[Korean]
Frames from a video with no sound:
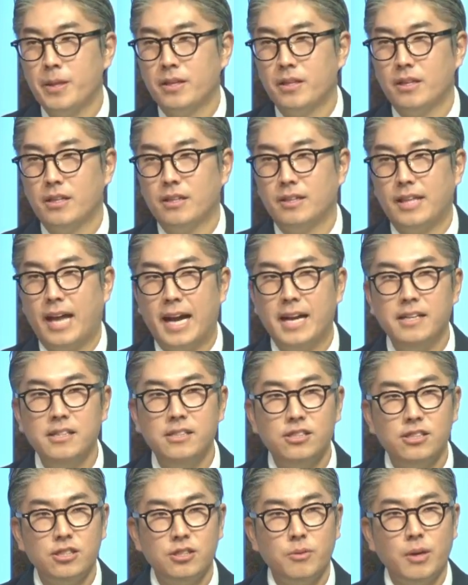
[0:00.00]
이
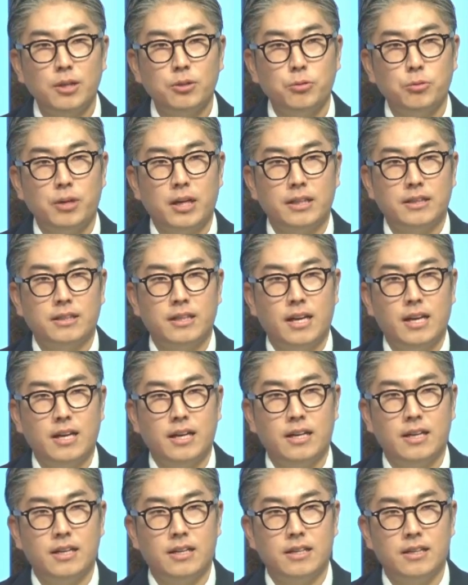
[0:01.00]
날씨와도
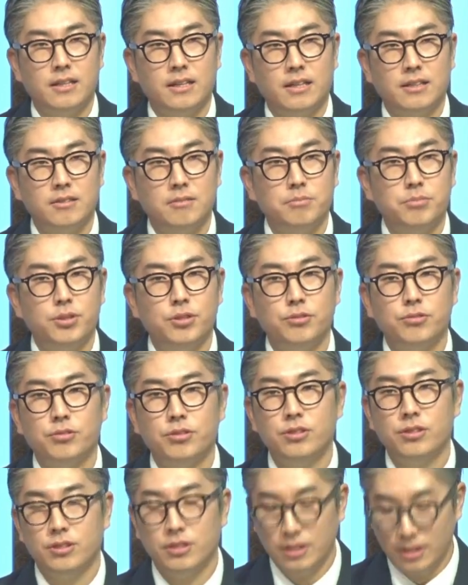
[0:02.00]
같다라는
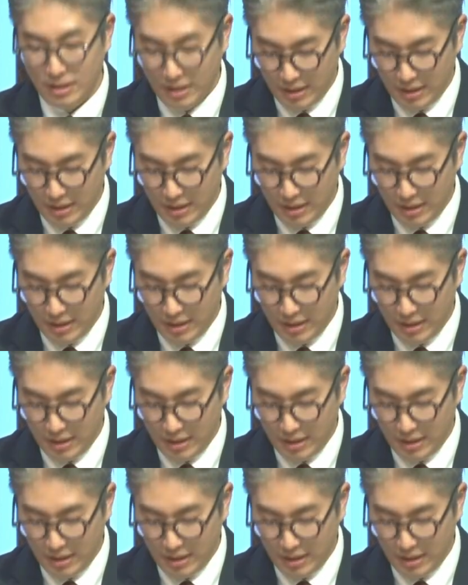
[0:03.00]
비유를